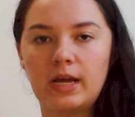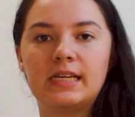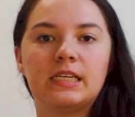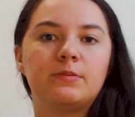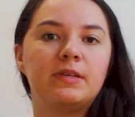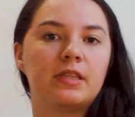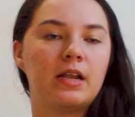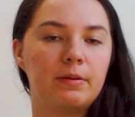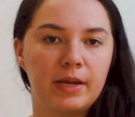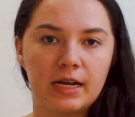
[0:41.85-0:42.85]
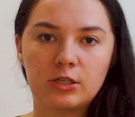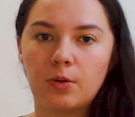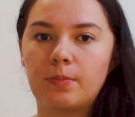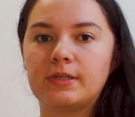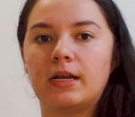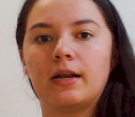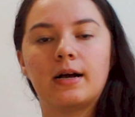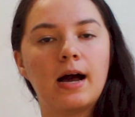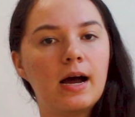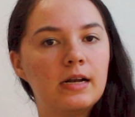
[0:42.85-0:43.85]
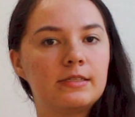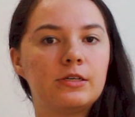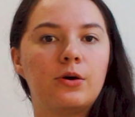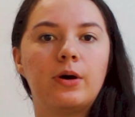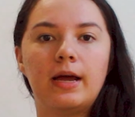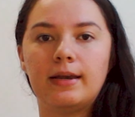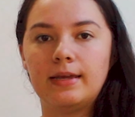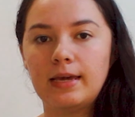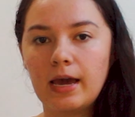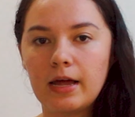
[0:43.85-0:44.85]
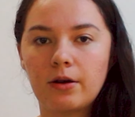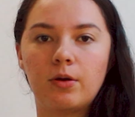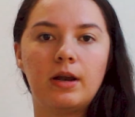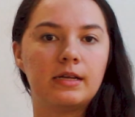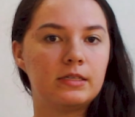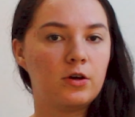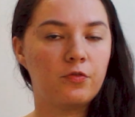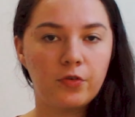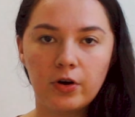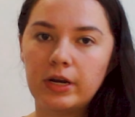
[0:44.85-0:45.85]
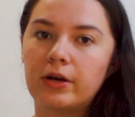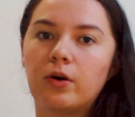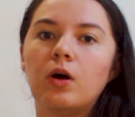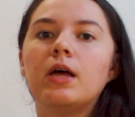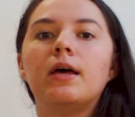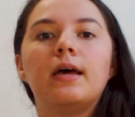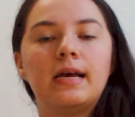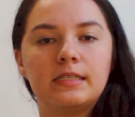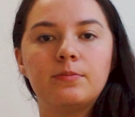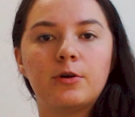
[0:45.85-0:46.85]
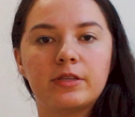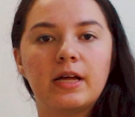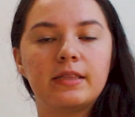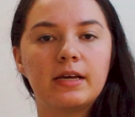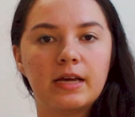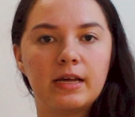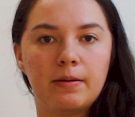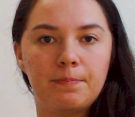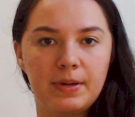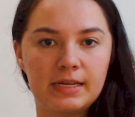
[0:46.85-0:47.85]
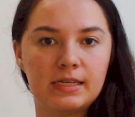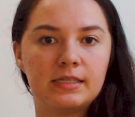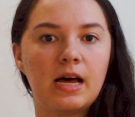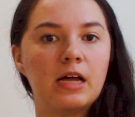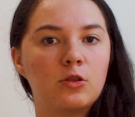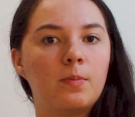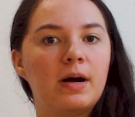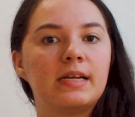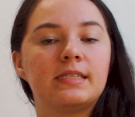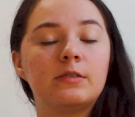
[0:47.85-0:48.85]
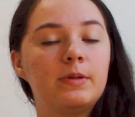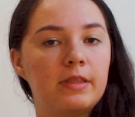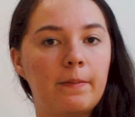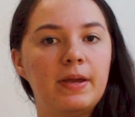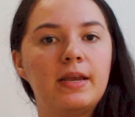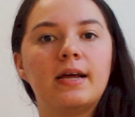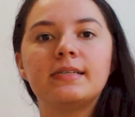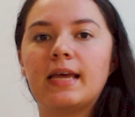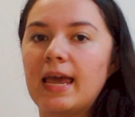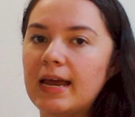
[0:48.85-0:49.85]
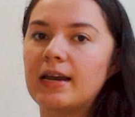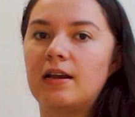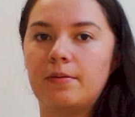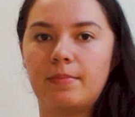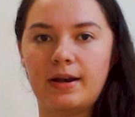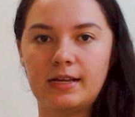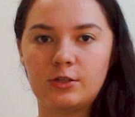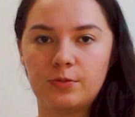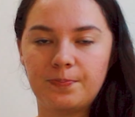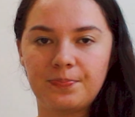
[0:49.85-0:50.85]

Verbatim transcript: Esas vitaminas son pues el calcio, el hierro, el ácido fólico. Es importante que empieces a tomar estas vitaminas en el embarazo.